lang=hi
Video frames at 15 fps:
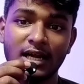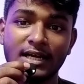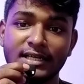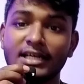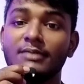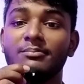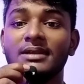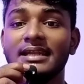
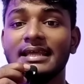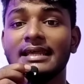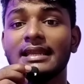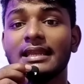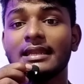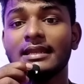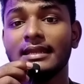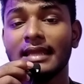कंटेंट भी नया
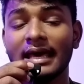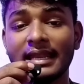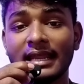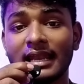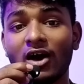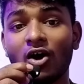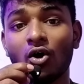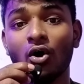नया
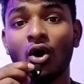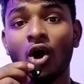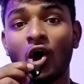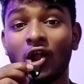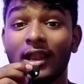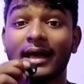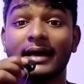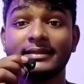नया लाओ
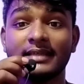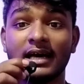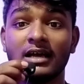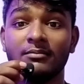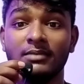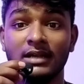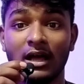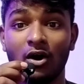
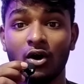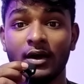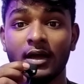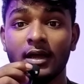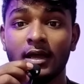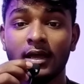लगातार भी लाओ